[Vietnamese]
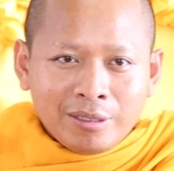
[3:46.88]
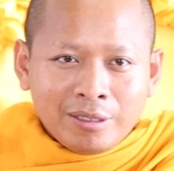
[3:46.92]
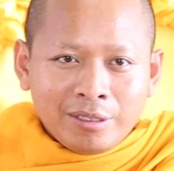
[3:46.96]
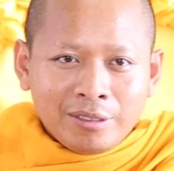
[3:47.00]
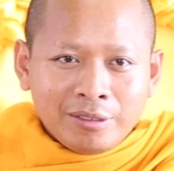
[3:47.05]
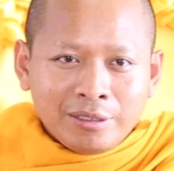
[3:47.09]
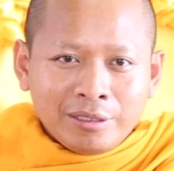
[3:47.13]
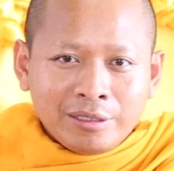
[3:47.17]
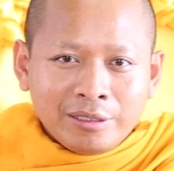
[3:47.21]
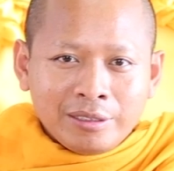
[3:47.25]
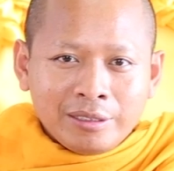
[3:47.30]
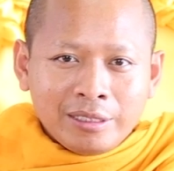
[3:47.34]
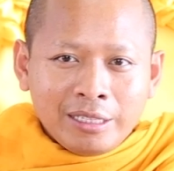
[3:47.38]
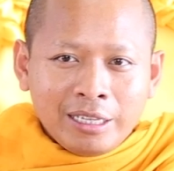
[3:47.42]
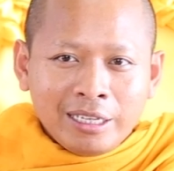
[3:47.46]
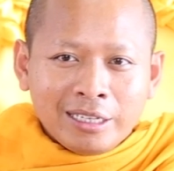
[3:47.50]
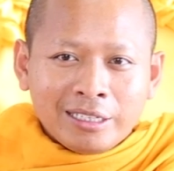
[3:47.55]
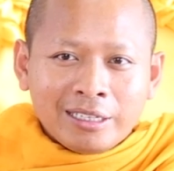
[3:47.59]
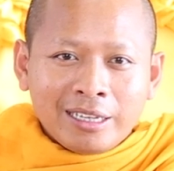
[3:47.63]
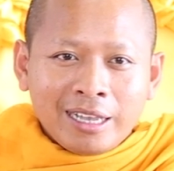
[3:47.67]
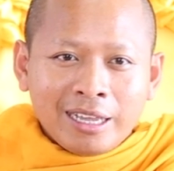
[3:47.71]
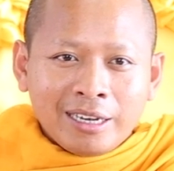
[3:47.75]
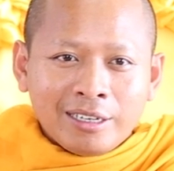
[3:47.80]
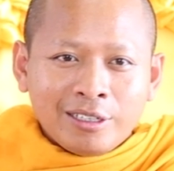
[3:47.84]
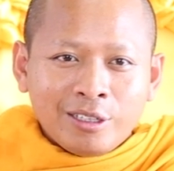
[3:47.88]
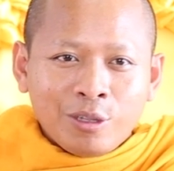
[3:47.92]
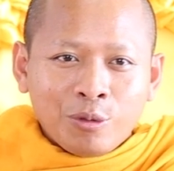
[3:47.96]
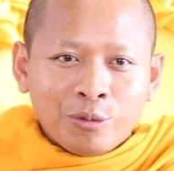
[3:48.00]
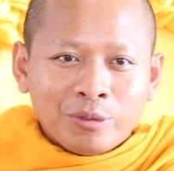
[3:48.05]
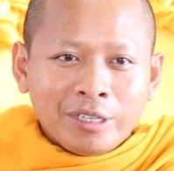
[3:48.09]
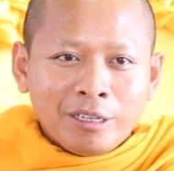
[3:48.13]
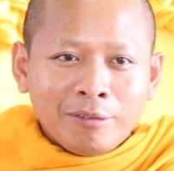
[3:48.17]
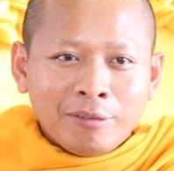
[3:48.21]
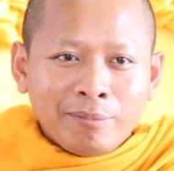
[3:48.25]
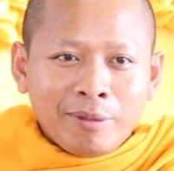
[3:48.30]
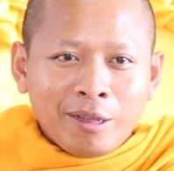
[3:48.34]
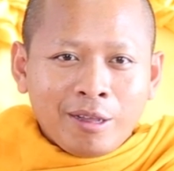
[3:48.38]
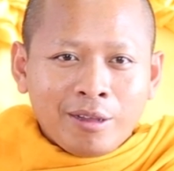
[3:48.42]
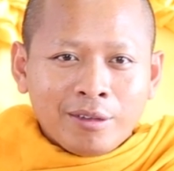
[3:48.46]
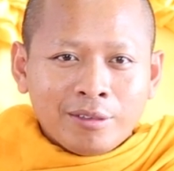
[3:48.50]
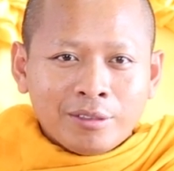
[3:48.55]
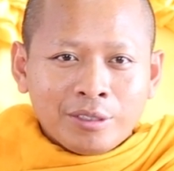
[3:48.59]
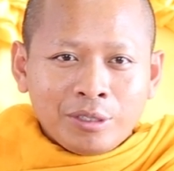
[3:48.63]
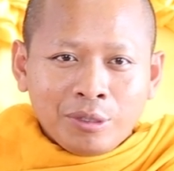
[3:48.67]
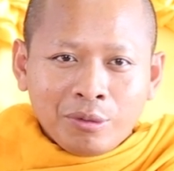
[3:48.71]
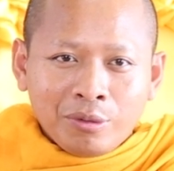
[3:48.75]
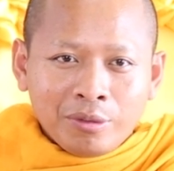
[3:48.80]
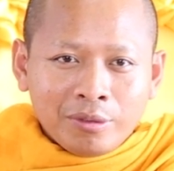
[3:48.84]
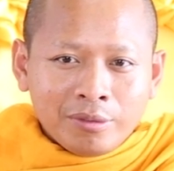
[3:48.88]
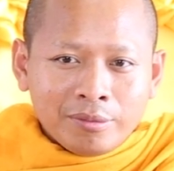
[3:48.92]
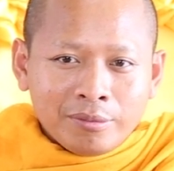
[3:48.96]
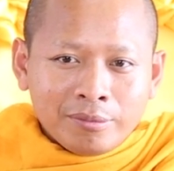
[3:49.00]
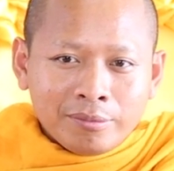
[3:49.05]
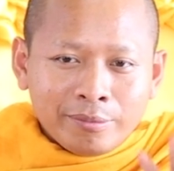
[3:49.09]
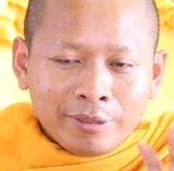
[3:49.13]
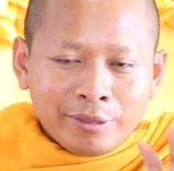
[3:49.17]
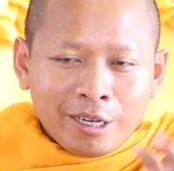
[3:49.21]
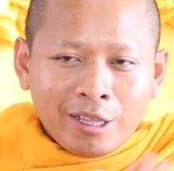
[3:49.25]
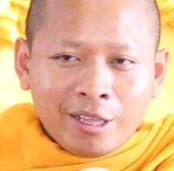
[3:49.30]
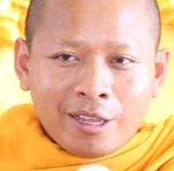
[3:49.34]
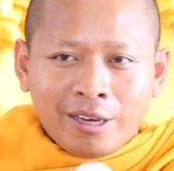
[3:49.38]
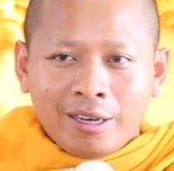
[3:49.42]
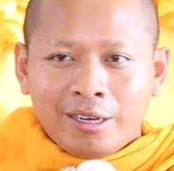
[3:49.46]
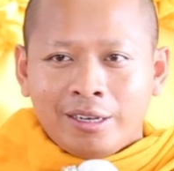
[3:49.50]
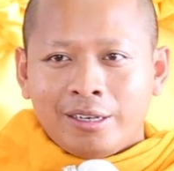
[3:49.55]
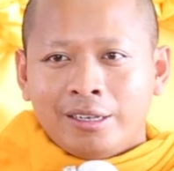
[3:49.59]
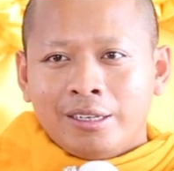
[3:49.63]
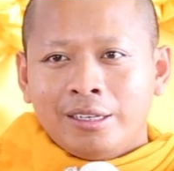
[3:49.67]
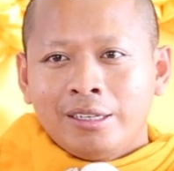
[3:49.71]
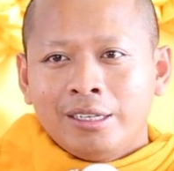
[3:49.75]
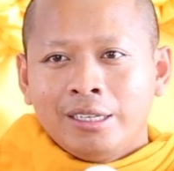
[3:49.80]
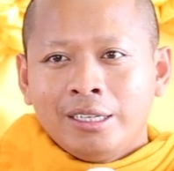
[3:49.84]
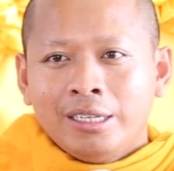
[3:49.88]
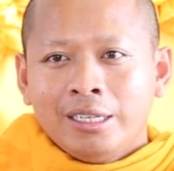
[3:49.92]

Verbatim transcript: khơi niềng cả tục chẳng bọn trung đo